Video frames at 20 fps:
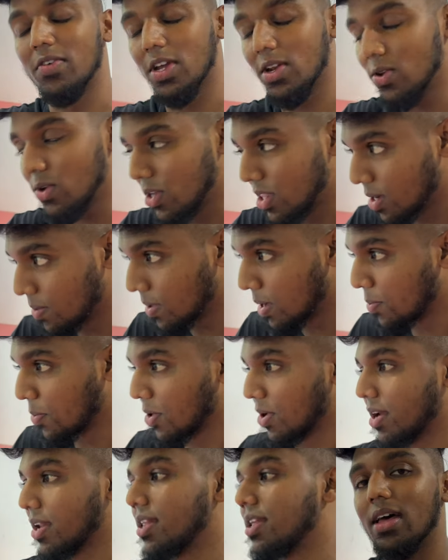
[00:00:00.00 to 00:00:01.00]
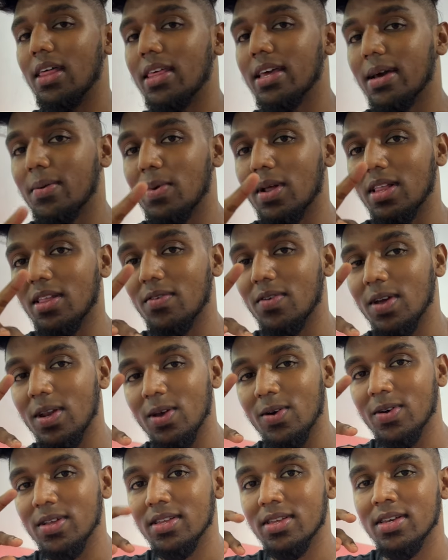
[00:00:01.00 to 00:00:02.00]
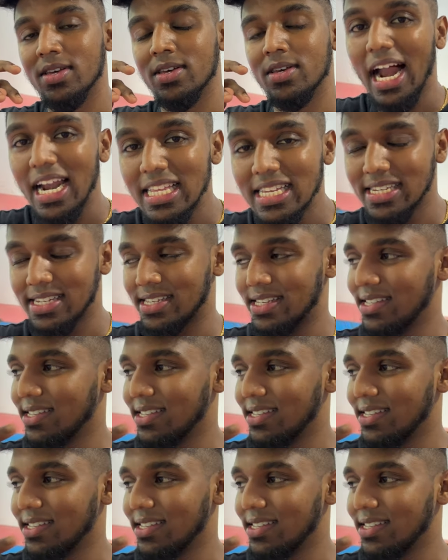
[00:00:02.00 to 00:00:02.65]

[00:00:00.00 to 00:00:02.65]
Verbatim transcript: வீடியோ இதுக்கு முன்னே போட்டிருந்தேன் அதுக்கப்புறம் அந்த வீடியோ வந்து அழிஞ்சிருச்சு